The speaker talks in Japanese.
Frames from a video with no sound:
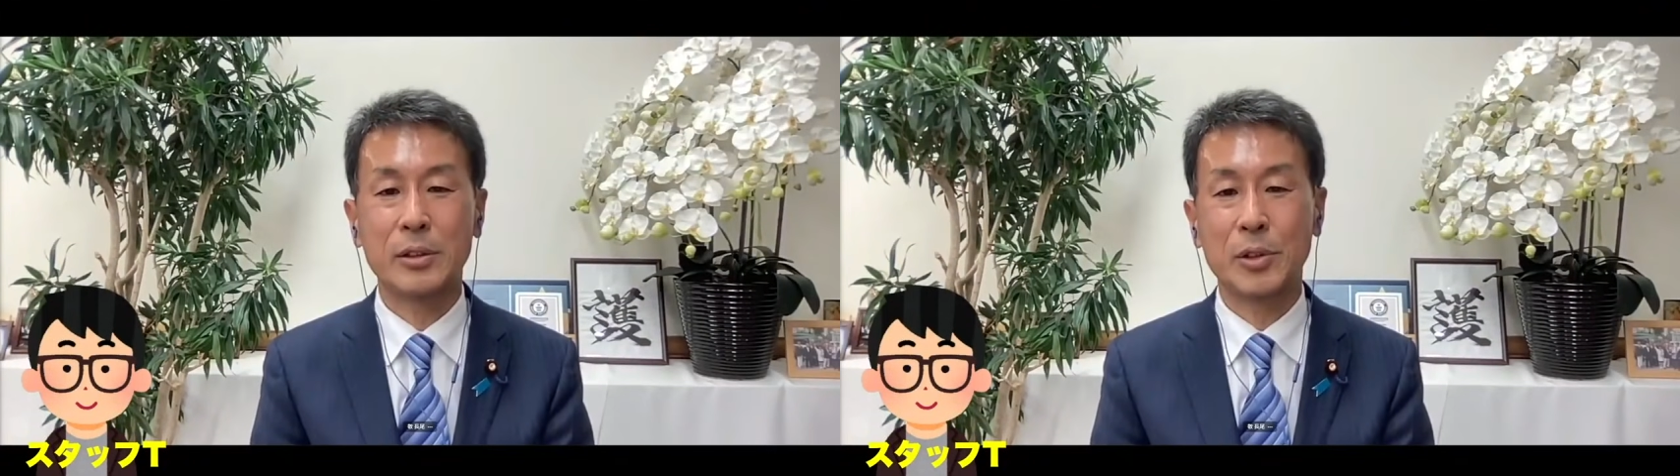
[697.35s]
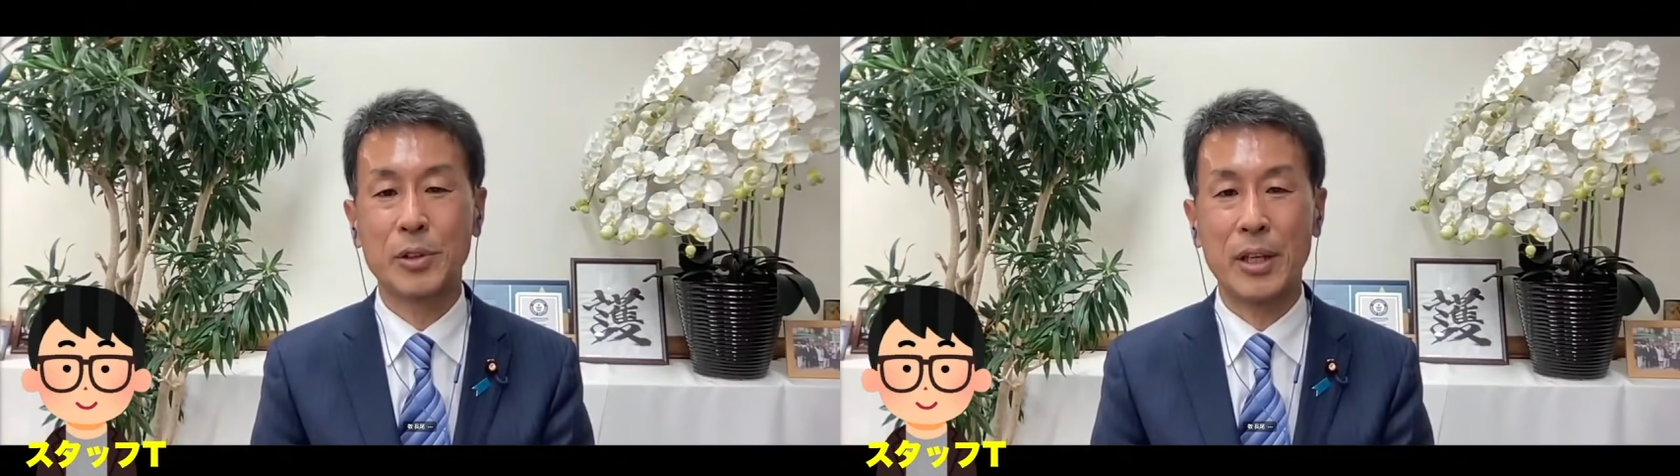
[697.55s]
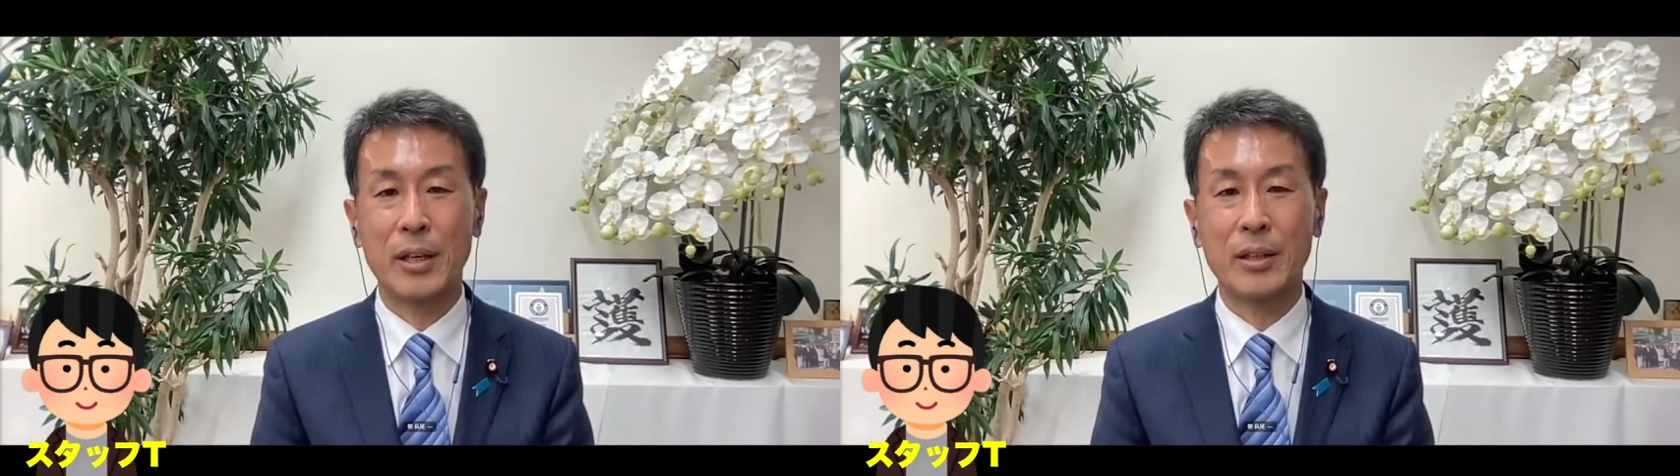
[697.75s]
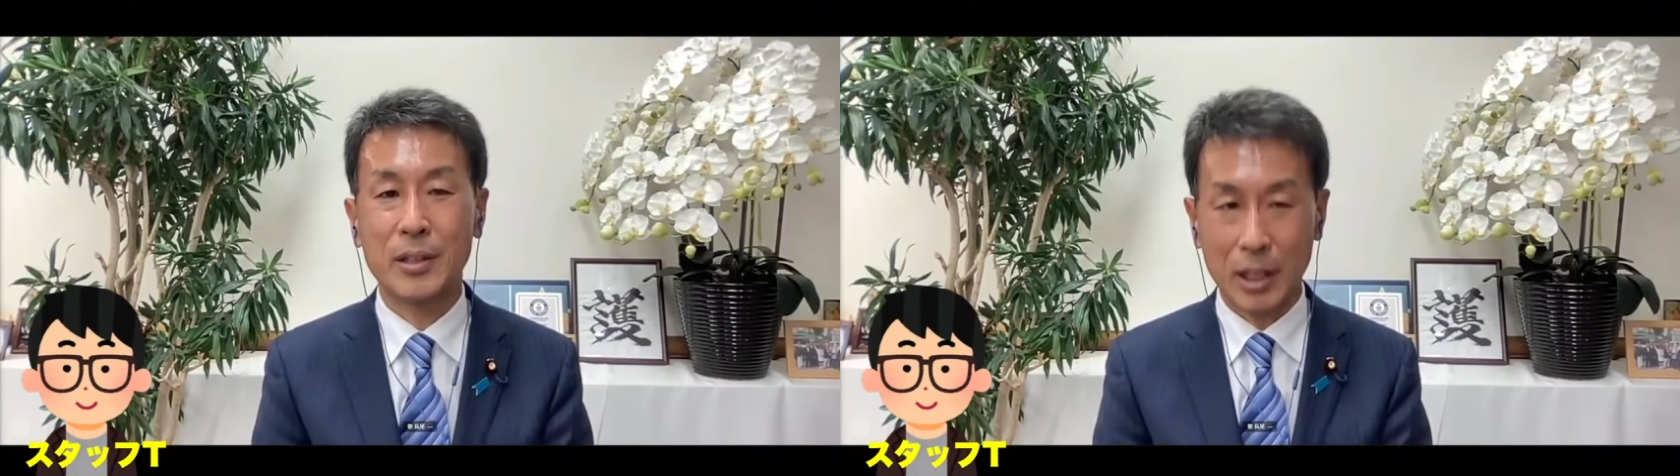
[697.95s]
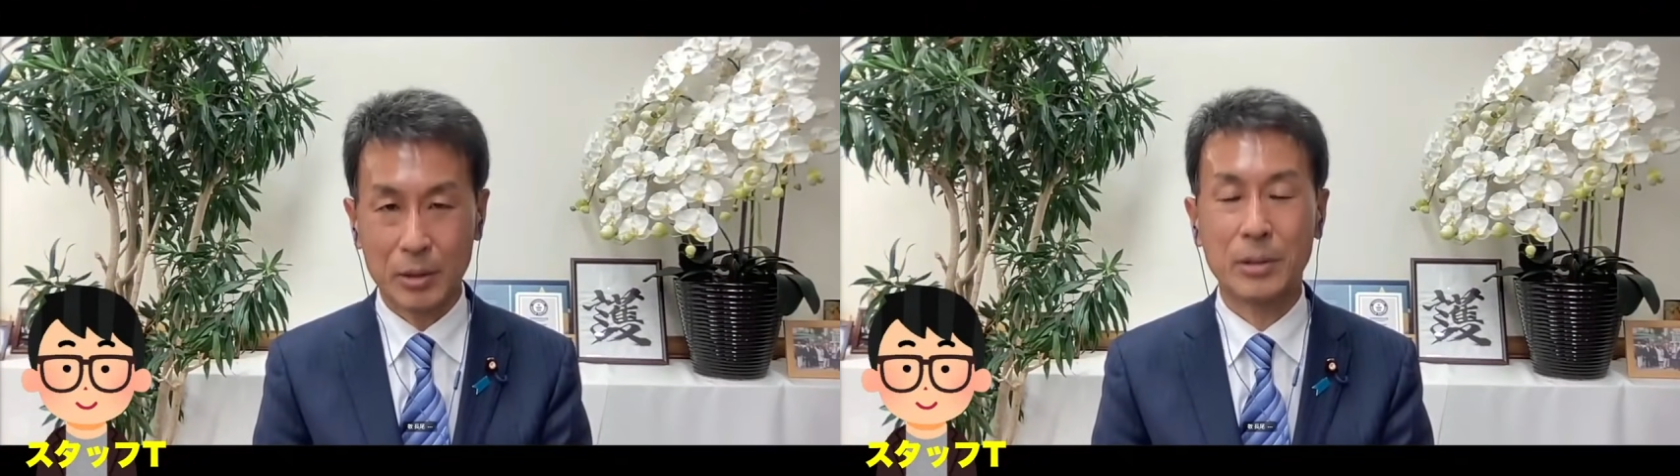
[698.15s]
臨んで
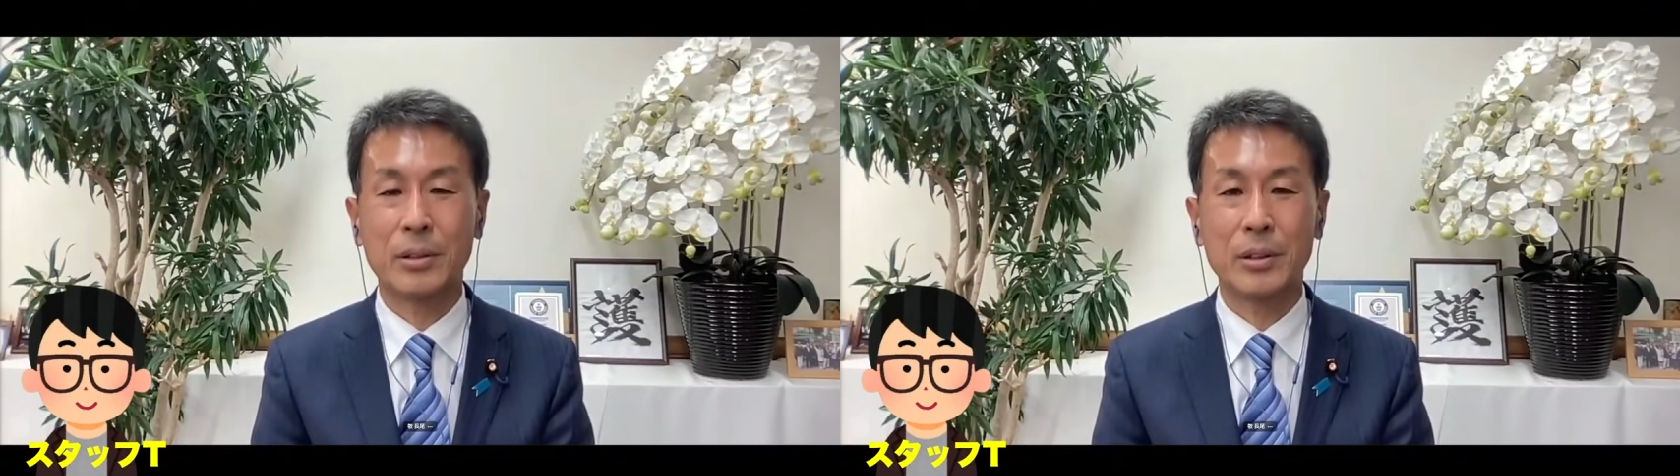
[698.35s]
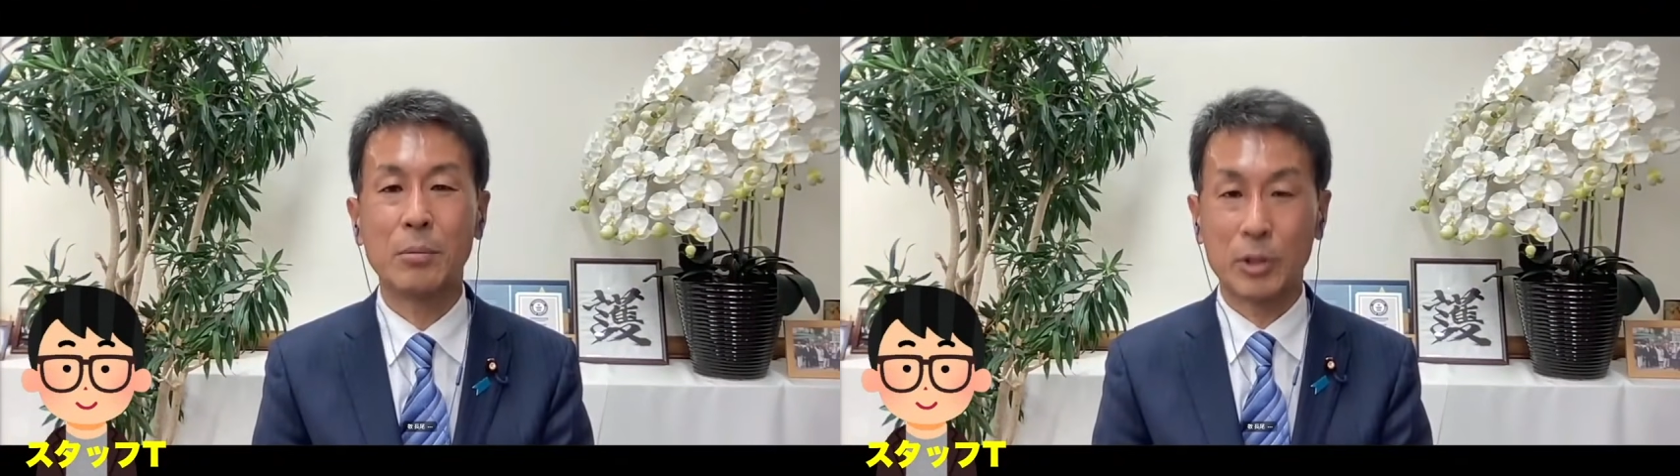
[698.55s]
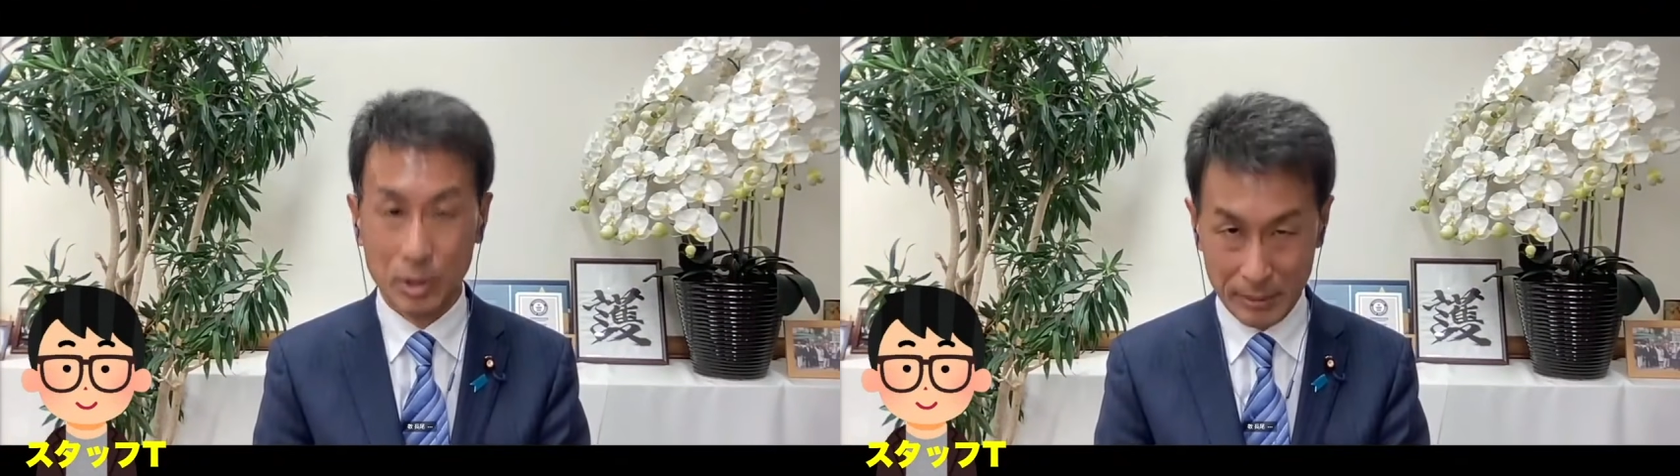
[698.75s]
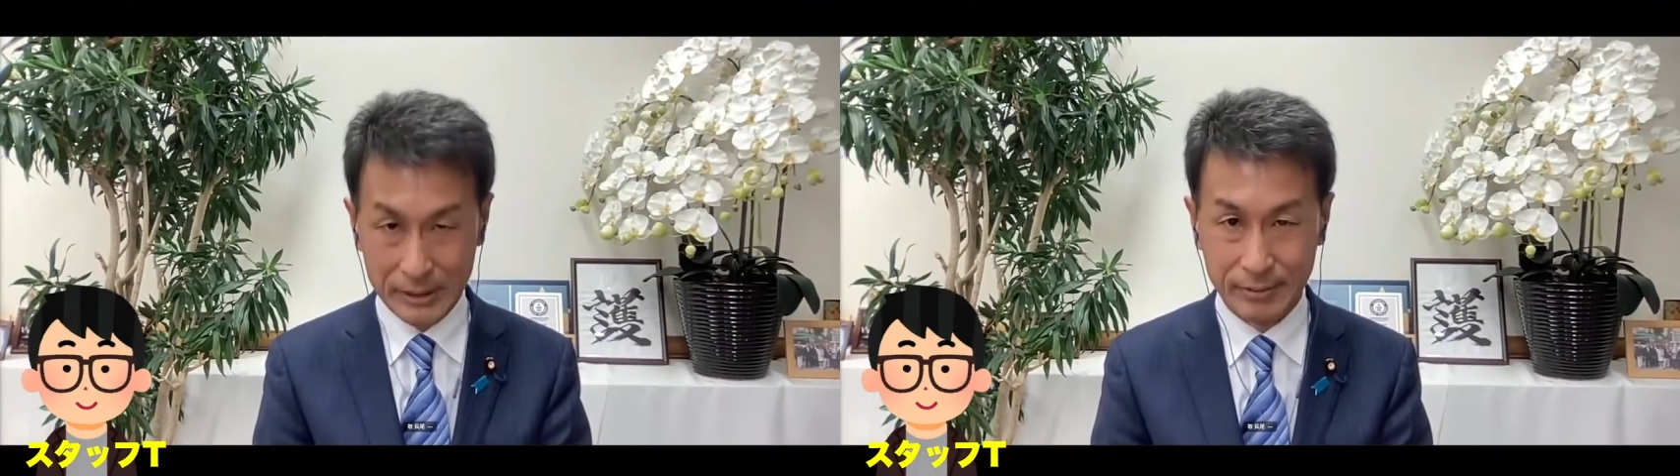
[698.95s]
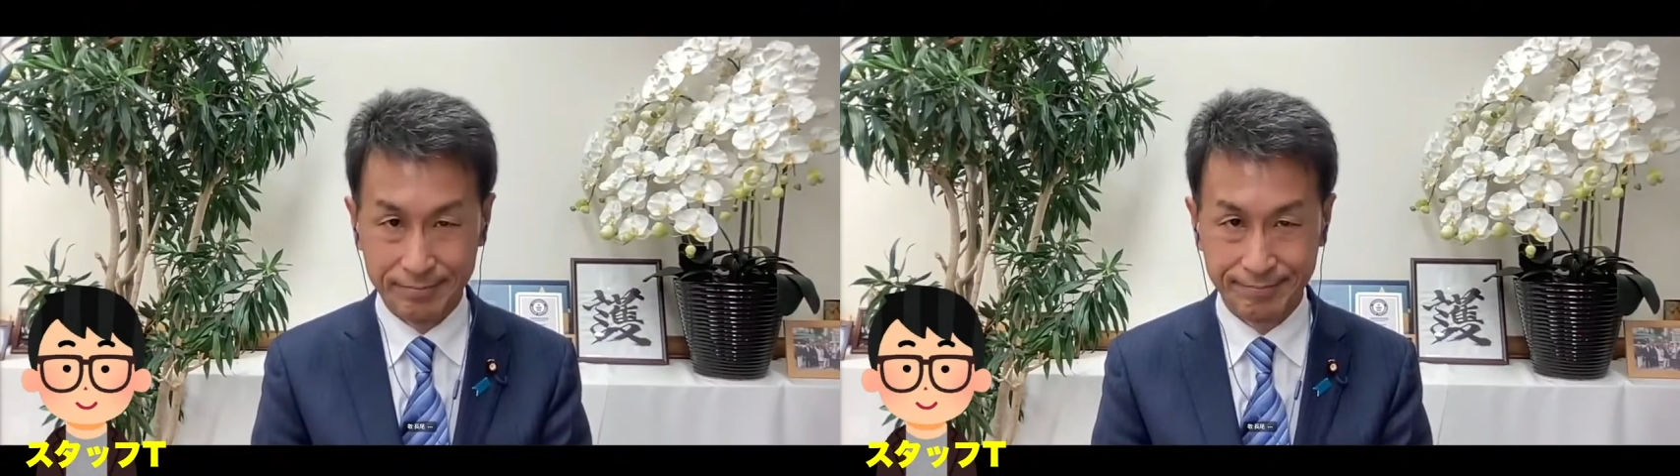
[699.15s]
いきたいと思っており
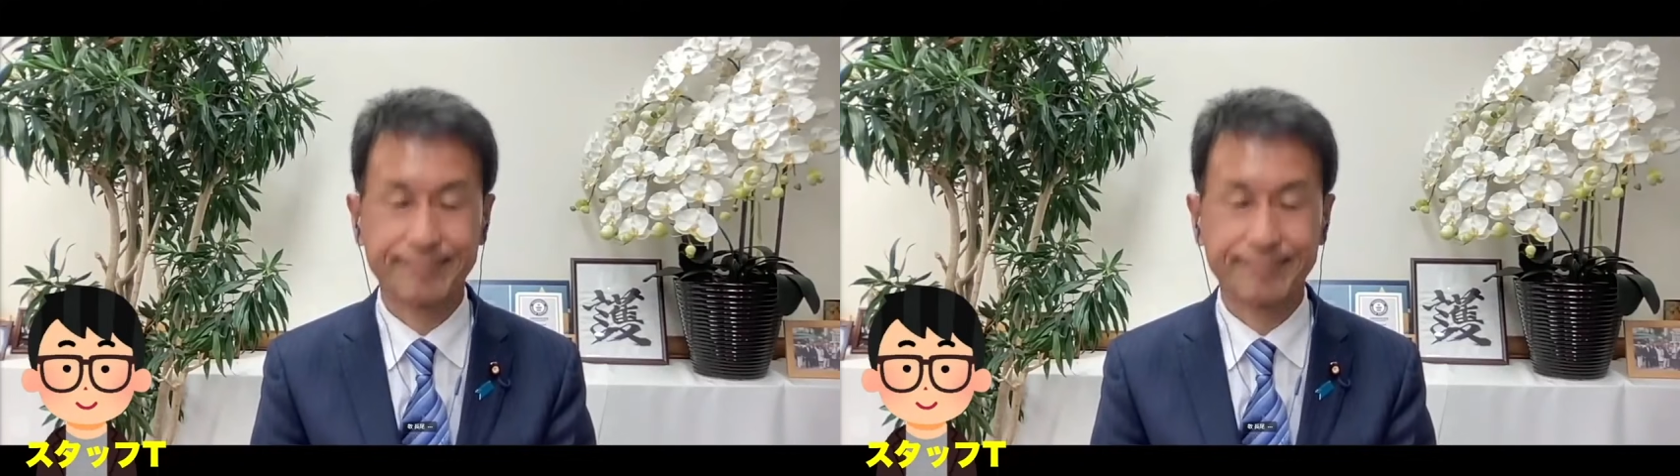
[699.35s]
ます。